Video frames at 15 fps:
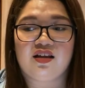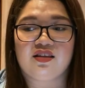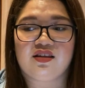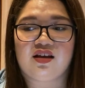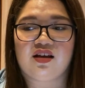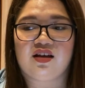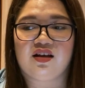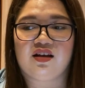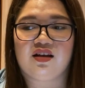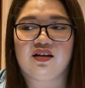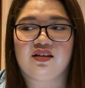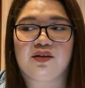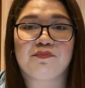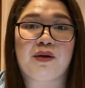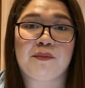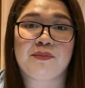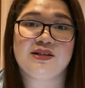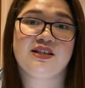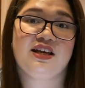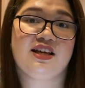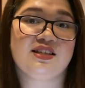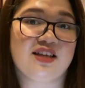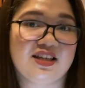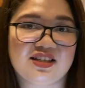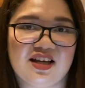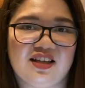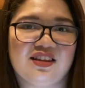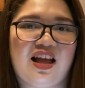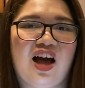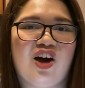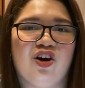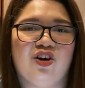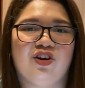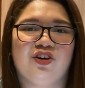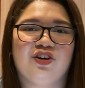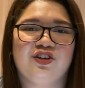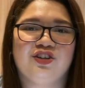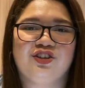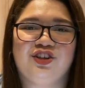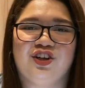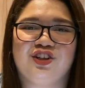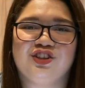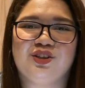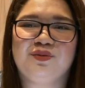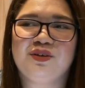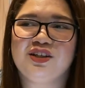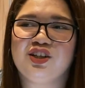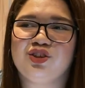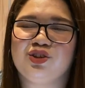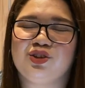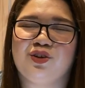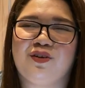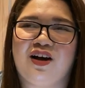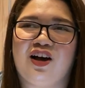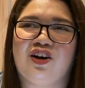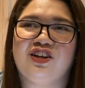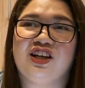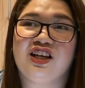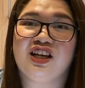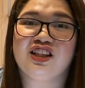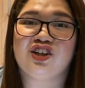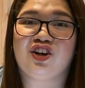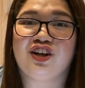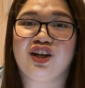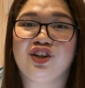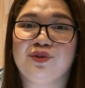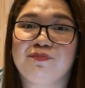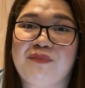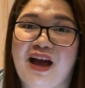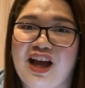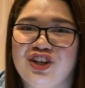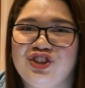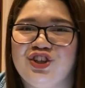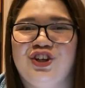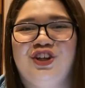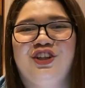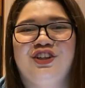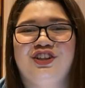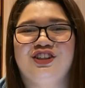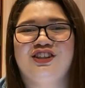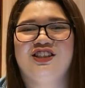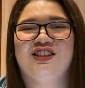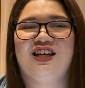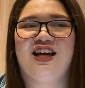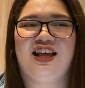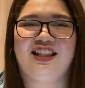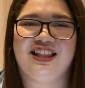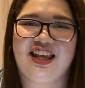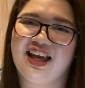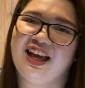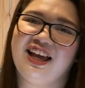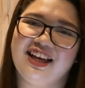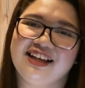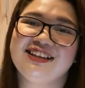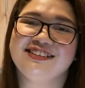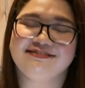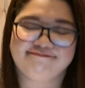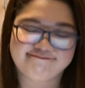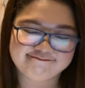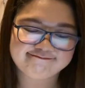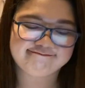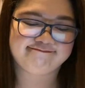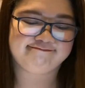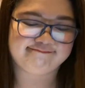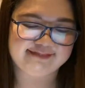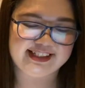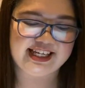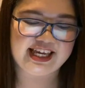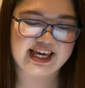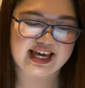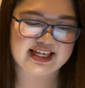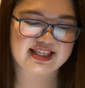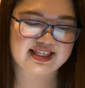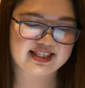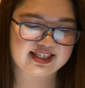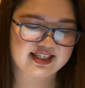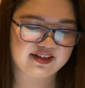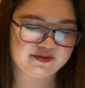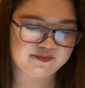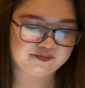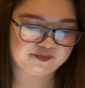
na nagpapasaya sa isang tao. Yun, sobrang natutuwa ako. Nakikita ko rin yung passion sa kanya. Yes.